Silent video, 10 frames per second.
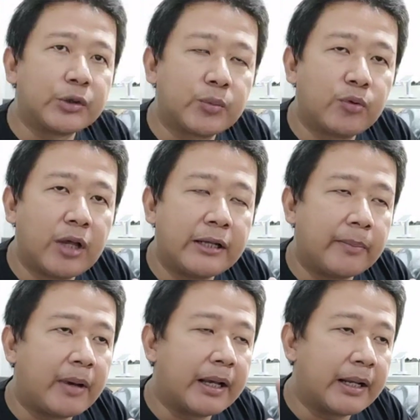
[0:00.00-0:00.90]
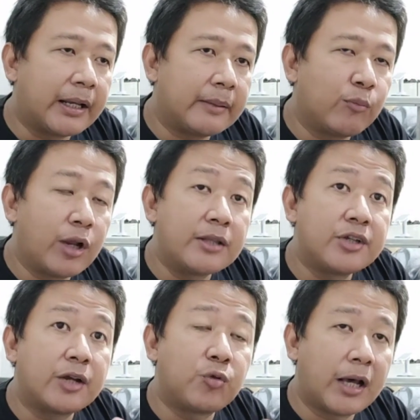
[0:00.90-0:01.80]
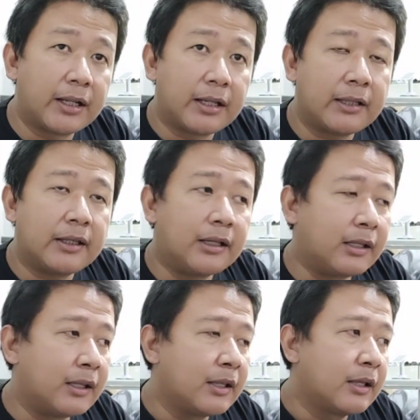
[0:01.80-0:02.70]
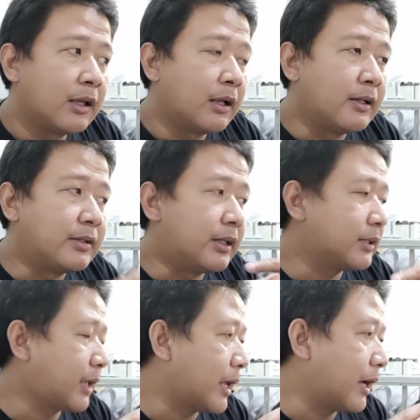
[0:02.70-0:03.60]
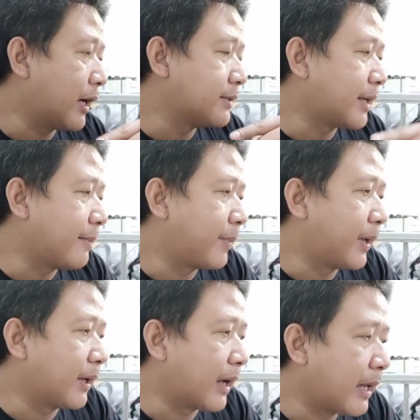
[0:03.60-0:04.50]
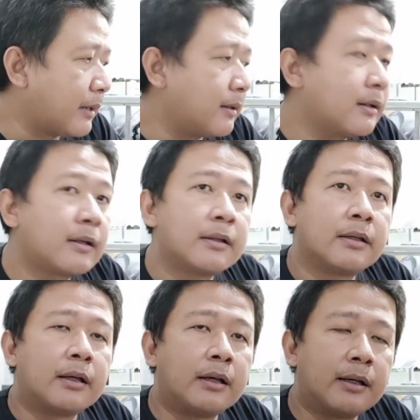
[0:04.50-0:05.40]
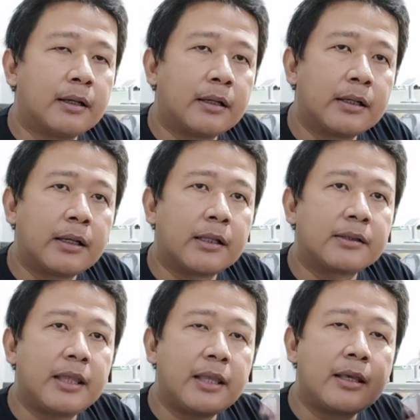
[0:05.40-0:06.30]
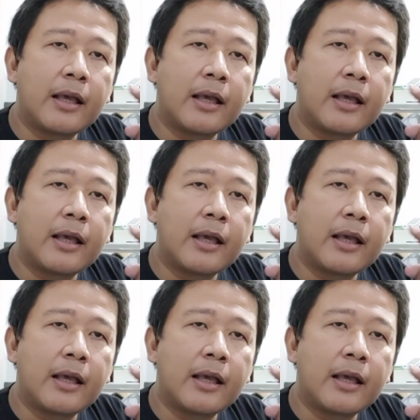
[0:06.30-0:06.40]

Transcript: kemarin bulan Januari. Jadi di sini saya akan sampaikan eh, tiga